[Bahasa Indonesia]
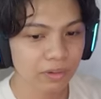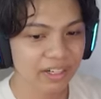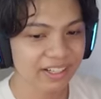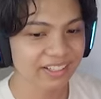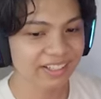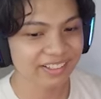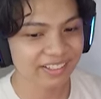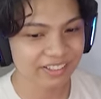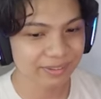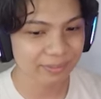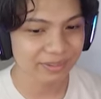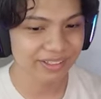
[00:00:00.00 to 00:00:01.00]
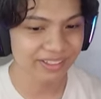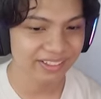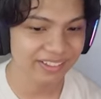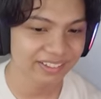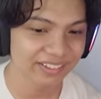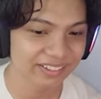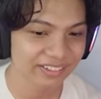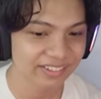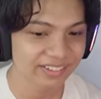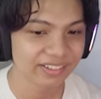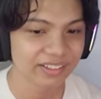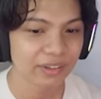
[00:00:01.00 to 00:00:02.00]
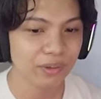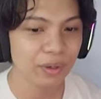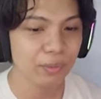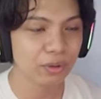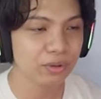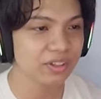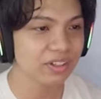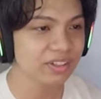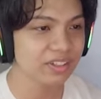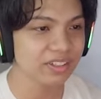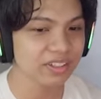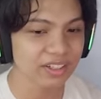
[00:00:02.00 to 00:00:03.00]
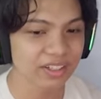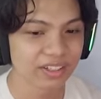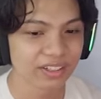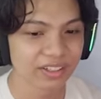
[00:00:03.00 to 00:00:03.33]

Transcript: Wah, akhirnya ada temen ya. Eh bro, sini sini sini.